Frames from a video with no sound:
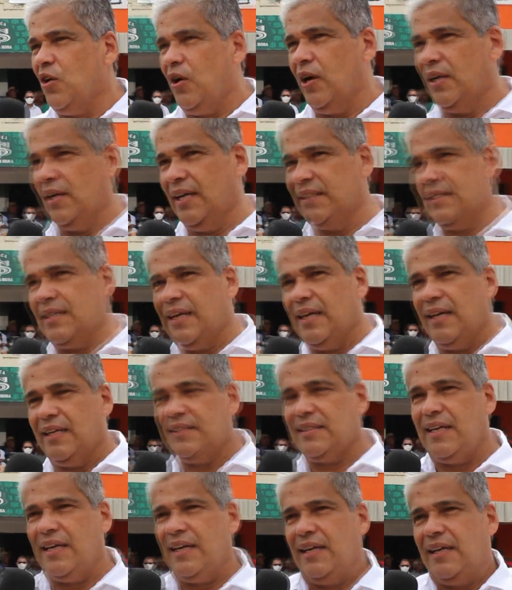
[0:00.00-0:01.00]
Olha, essa,
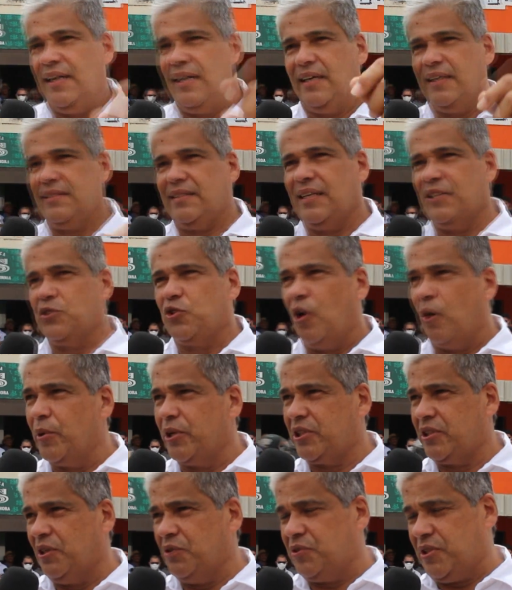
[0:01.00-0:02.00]
essa, essas
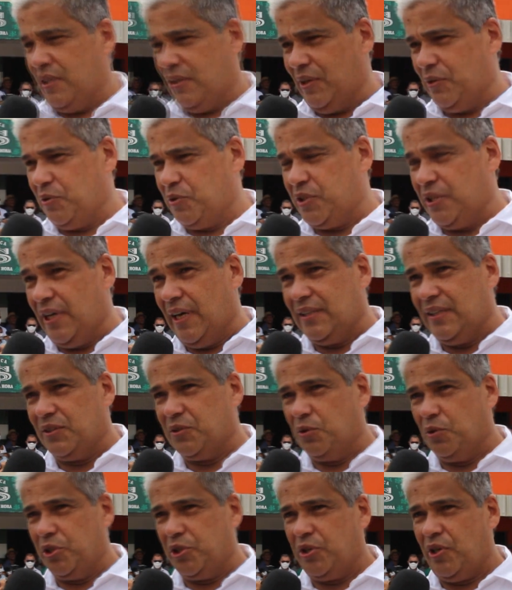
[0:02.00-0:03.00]
obras que estão sendo
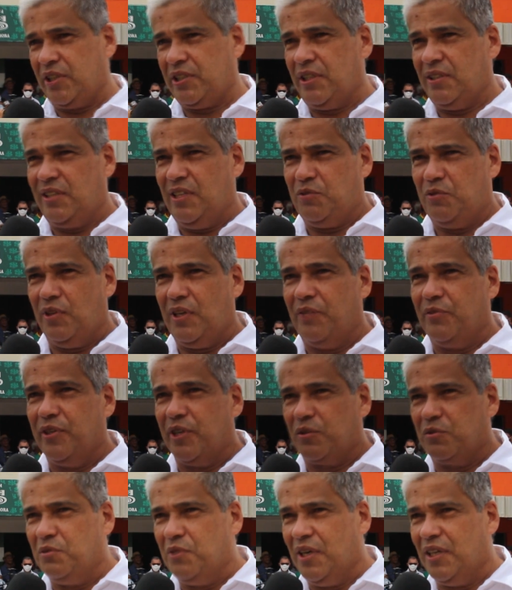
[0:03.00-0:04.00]
anunciadas hoje, eu acho que tem tudo a
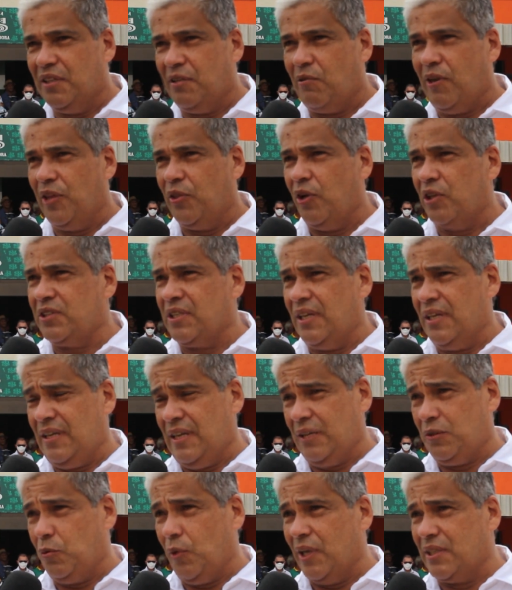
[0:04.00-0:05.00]
ver com a, com a nossa
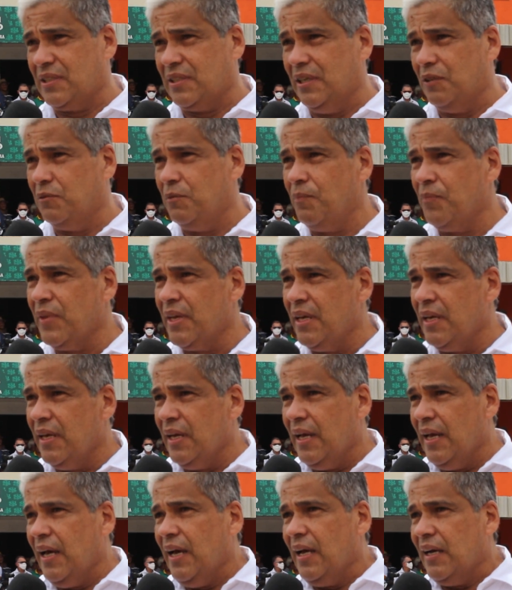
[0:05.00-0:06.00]
atuação
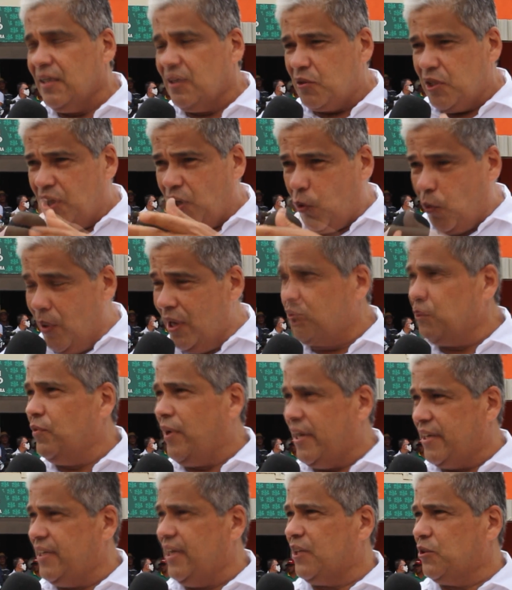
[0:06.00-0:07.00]
enquanto
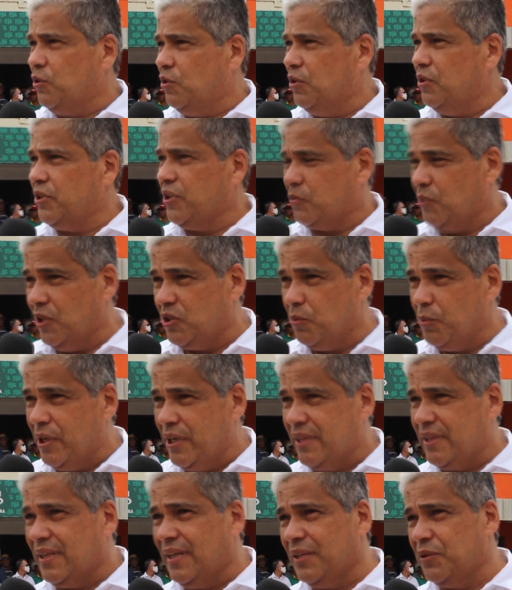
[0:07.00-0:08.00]
vereador, enquanto
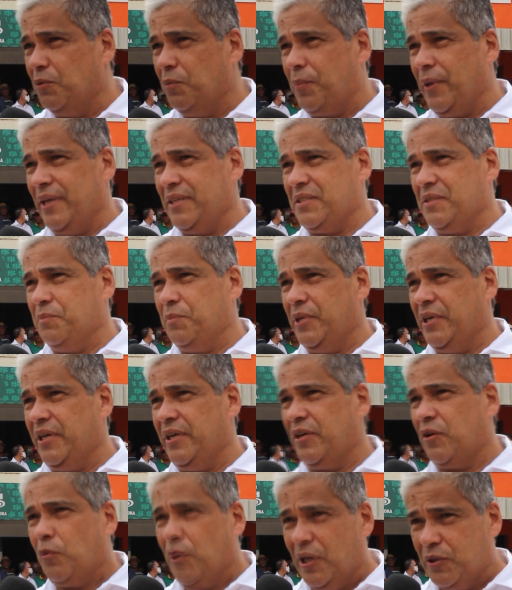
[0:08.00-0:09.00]
militante do
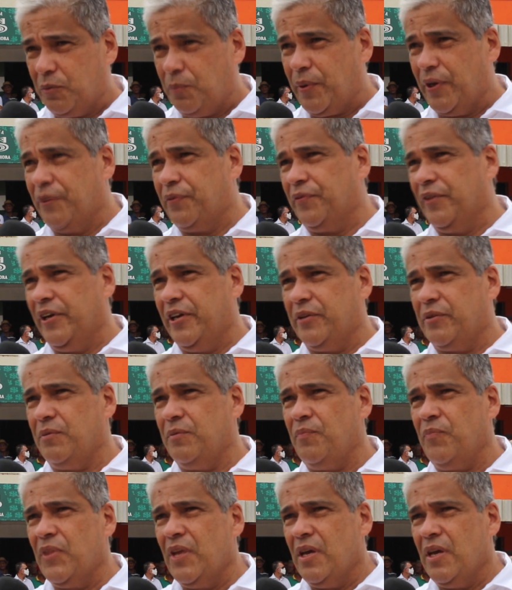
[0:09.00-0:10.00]
PSB, enquanto prefeito,
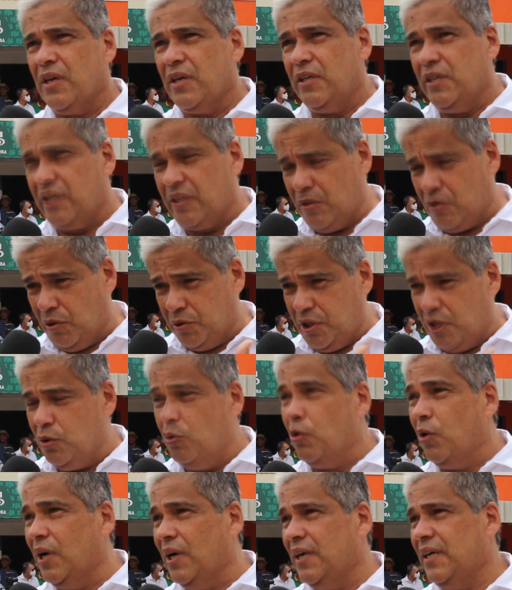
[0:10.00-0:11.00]
e que
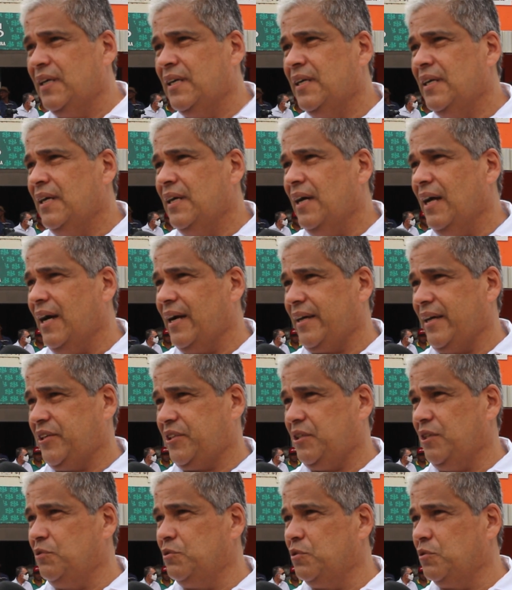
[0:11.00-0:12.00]
continua. A
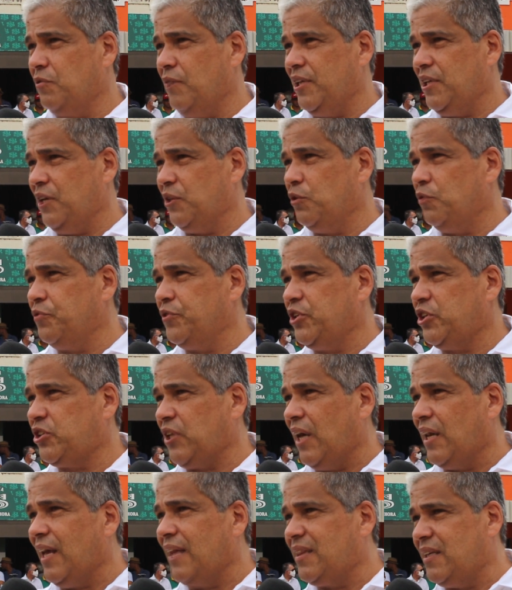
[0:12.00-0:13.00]
questão do governador vir
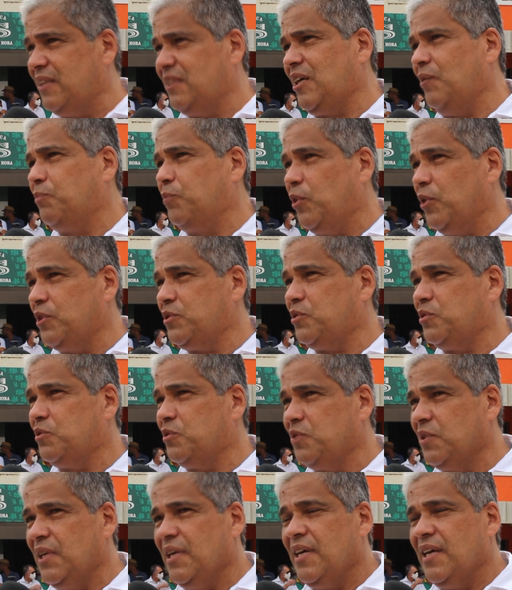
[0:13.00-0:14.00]
instalar 30
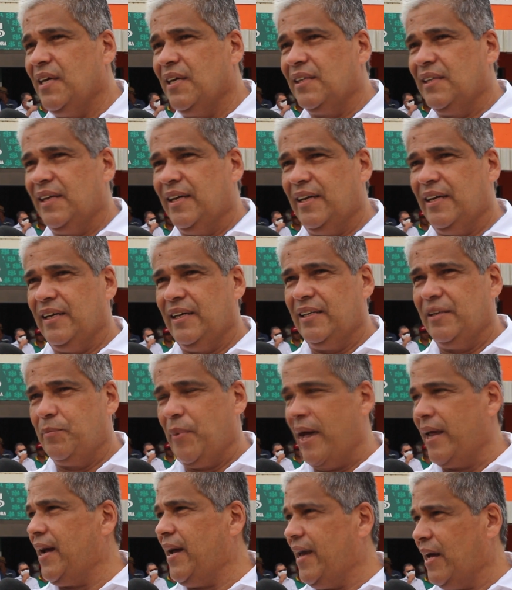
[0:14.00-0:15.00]
postos, né,
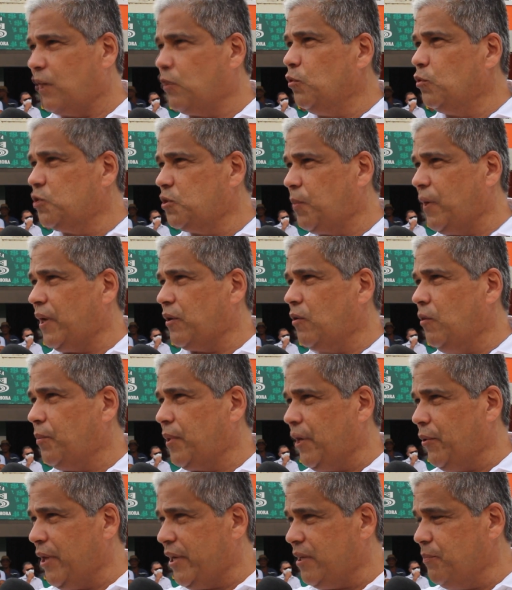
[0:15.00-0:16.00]
liberar recursos para
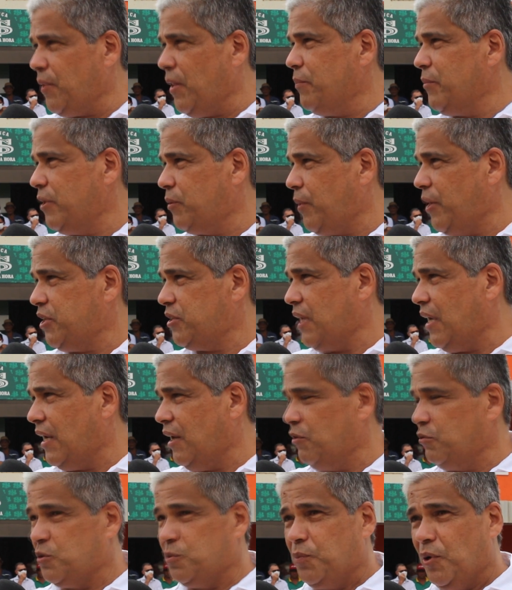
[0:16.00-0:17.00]
comprar o equipamento para
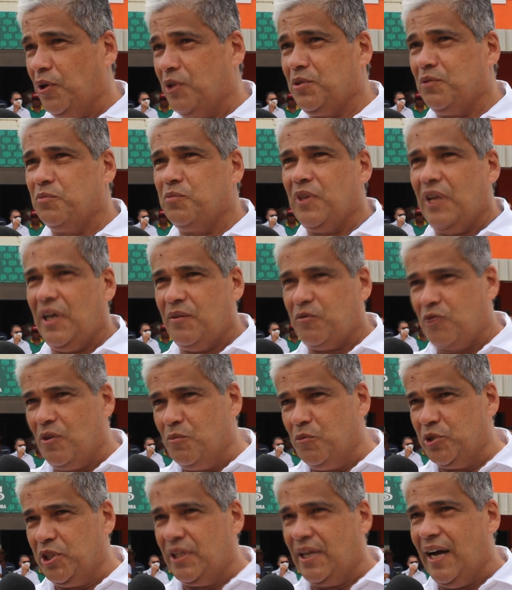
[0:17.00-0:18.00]
instalar os postos, a
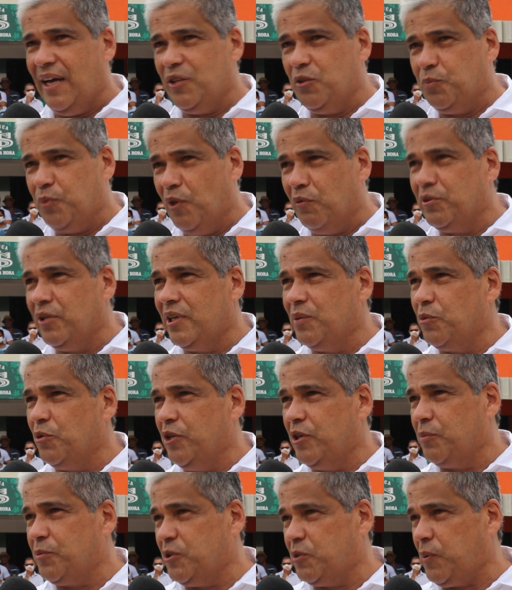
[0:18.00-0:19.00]
comunidade, o povo de
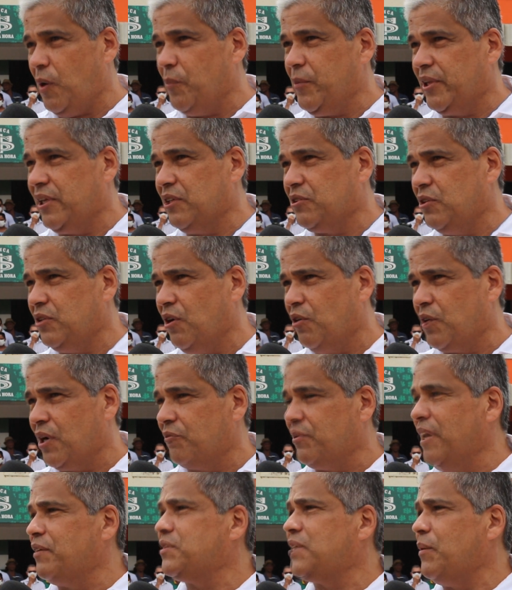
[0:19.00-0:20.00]
Limoeiro, principalmente da zona
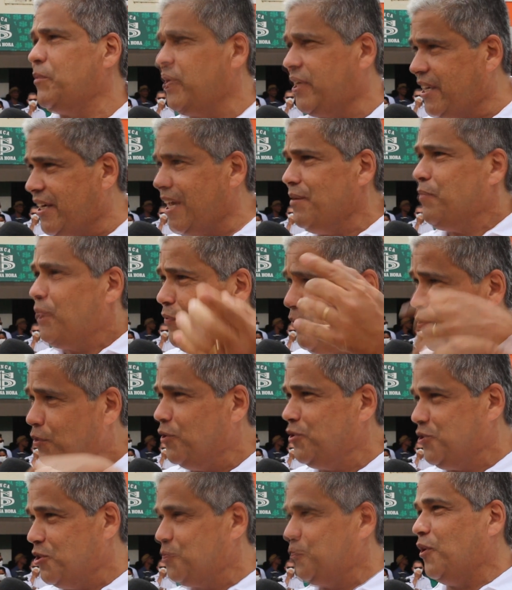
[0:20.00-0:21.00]
rural, deve saber que quem
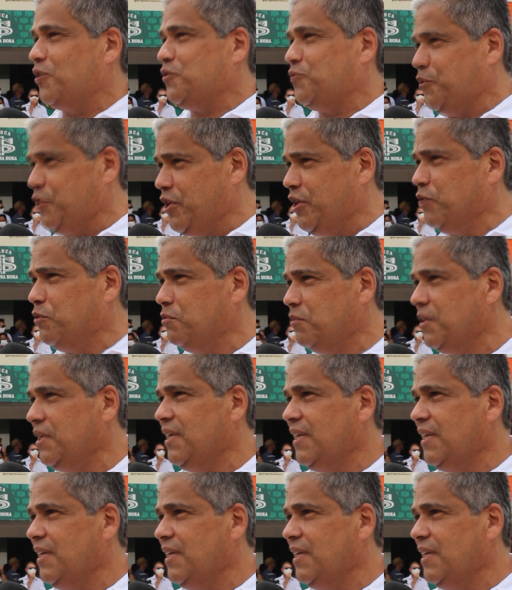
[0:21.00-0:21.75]
perfurou esses postos fui eu